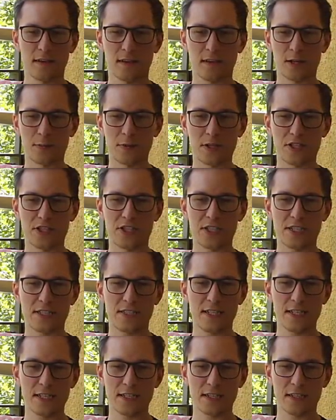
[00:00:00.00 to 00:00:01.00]
Как бы
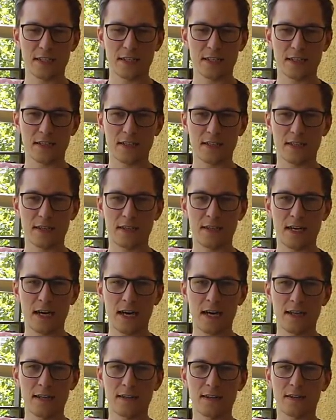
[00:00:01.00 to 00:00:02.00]
частично
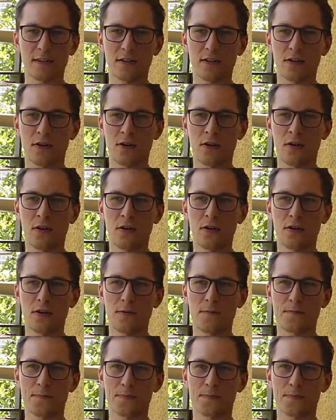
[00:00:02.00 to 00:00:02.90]
да, но